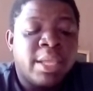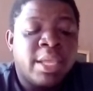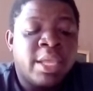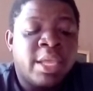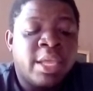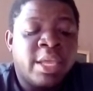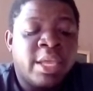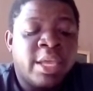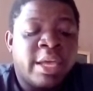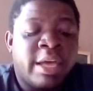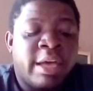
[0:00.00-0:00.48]

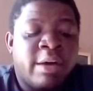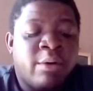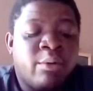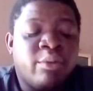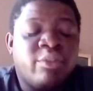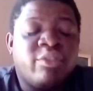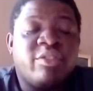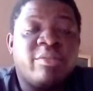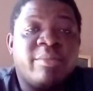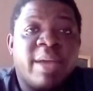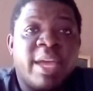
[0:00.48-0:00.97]
E a
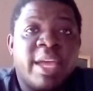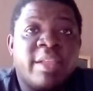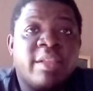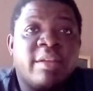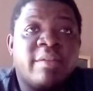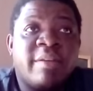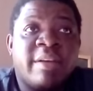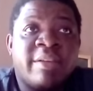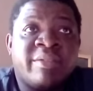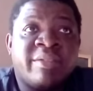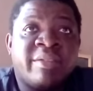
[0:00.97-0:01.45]
última
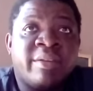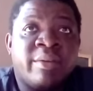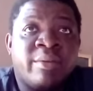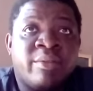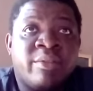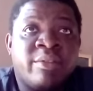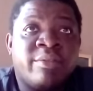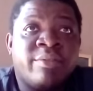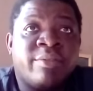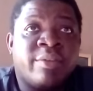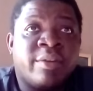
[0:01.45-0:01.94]

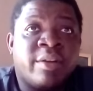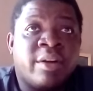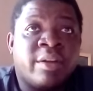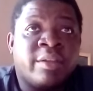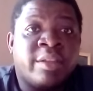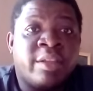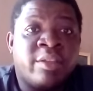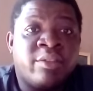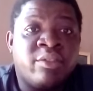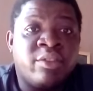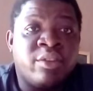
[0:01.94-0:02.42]
renovação de
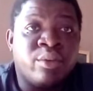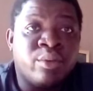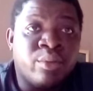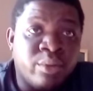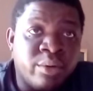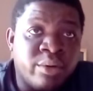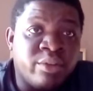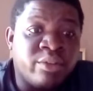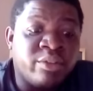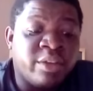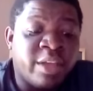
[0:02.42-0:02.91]
frota de
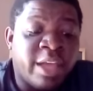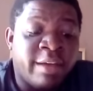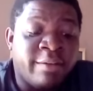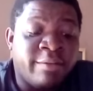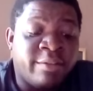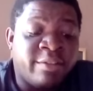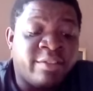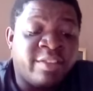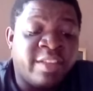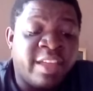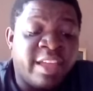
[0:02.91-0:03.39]
hoje,
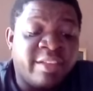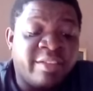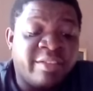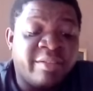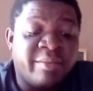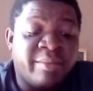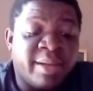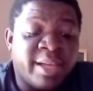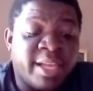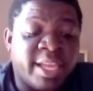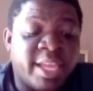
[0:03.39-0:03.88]
a
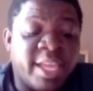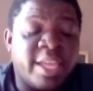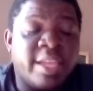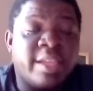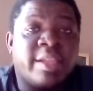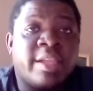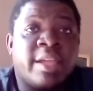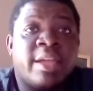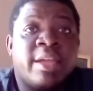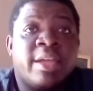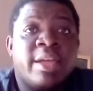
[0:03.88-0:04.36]

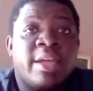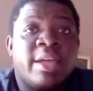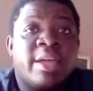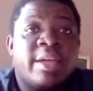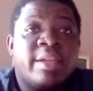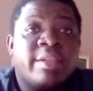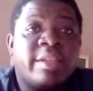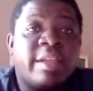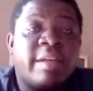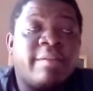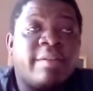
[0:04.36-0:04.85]
25ª,
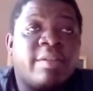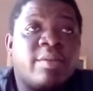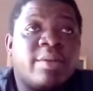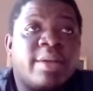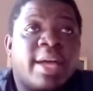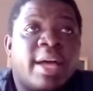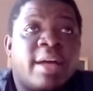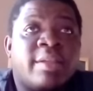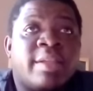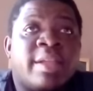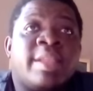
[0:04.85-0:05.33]
tá vendo o
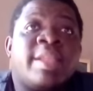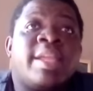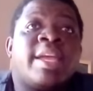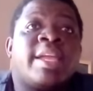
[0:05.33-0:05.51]
carro da